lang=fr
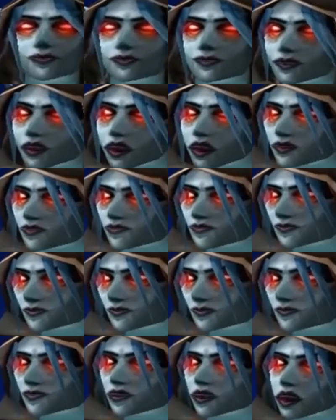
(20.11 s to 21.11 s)
Il est
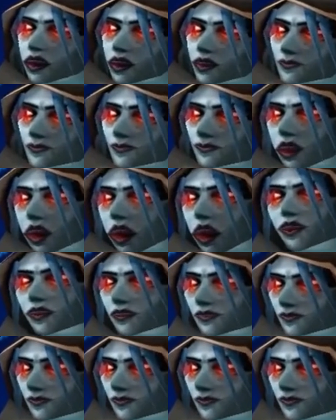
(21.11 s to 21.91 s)
temps de payer.